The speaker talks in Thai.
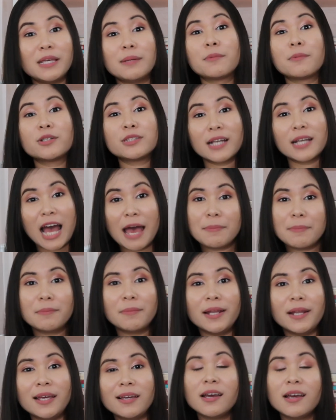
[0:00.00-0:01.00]
ปี มันก็จะกลายเป็น
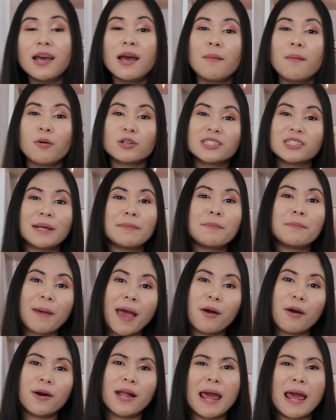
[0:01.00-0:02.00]
มะเร็ง เพราะฉะนั้นมันแป
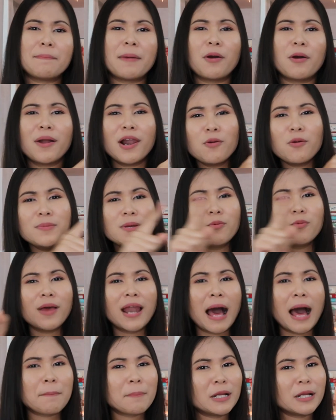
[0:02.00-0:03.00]
ลว่าอะไร แปลว่าเรามีเว
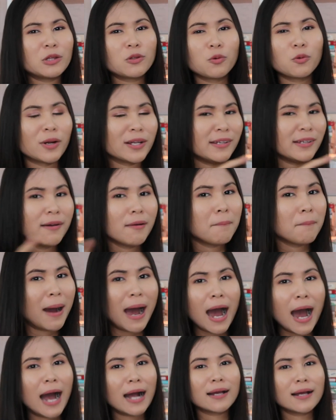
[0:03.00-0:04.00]
ลาไปตรวจเยอะ
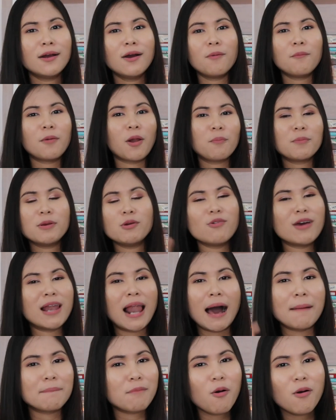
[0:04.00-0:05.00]
มาก เรามีเว
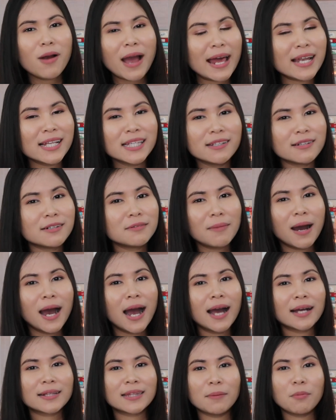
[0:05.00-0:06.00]
ลาป้องกันเยอะ
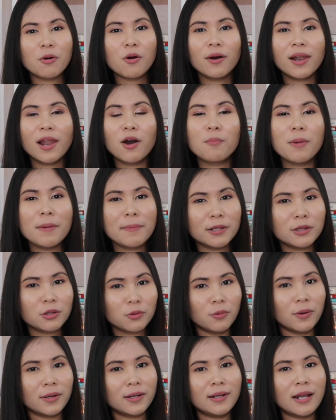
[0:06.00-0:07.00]
มาก แต่เพราะเราไม่ไป
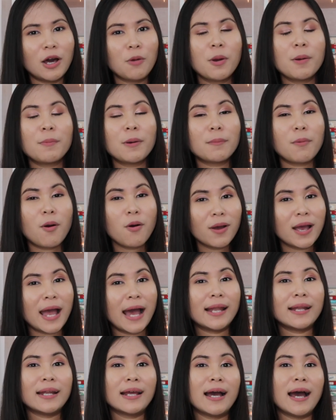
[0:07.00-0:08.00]
ตรวจ เราไม่ไปป้อง
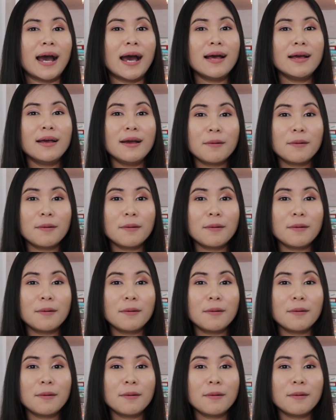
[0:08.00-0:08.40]
กันนะคะ